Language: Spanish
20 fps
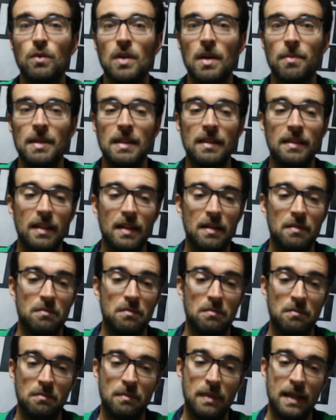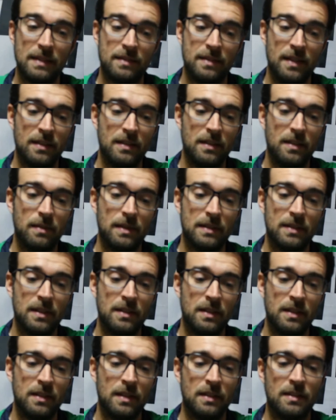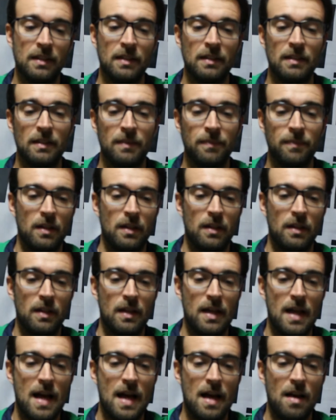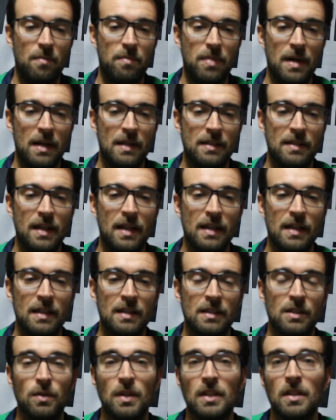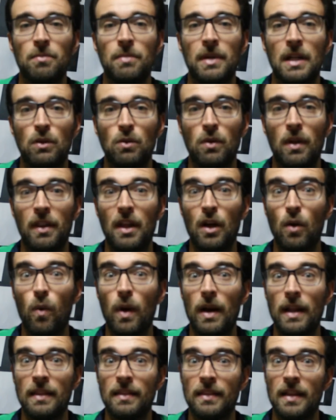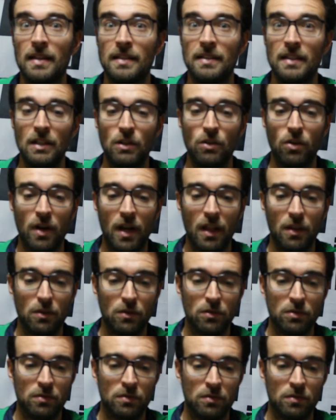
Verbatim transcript: una pinta bastante, bastante interesante. Al parecer alcanzan una temperatura de 45 grados